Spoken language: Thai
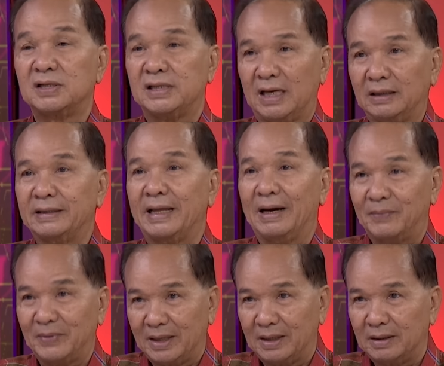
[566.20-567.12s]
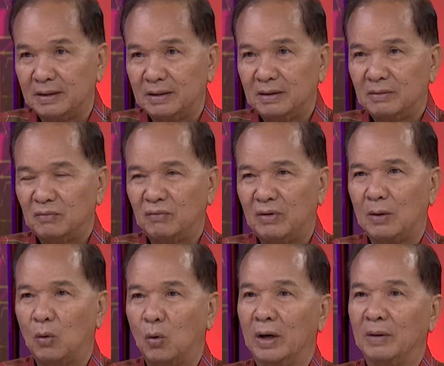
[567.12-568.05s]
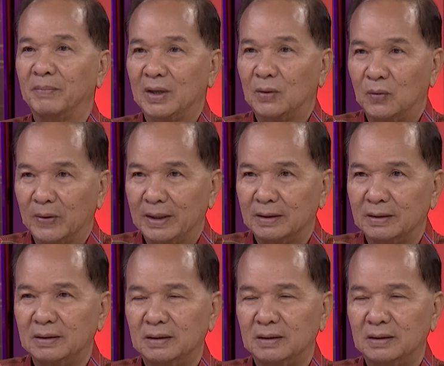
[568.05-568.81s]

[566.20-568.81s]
ก็เสียงแตกเหมือนกันว่าควรไม่ควร